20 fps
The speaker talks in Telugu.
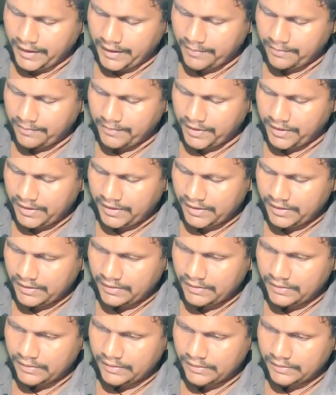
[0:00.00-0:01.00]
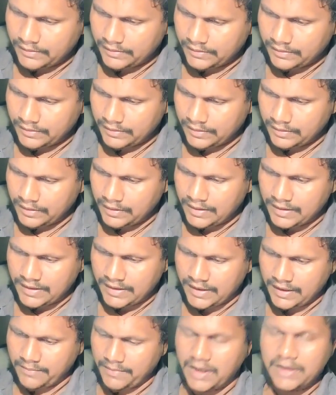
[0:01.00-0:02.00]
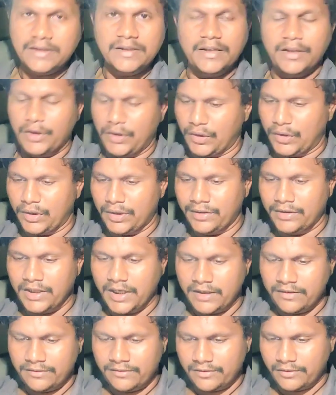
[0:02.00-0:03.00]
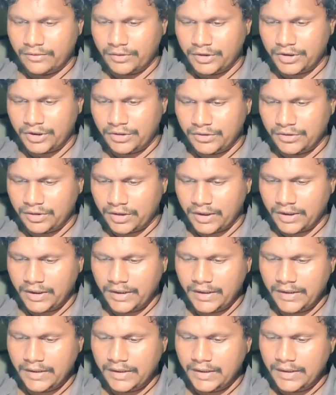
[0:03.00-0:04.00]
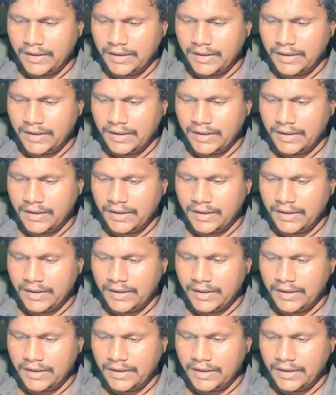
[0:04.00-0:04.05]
ఏఎంబి సినిమాస్ ఇది ఇక్కడ వచ్చాను చూ వచ్చింది చూడండి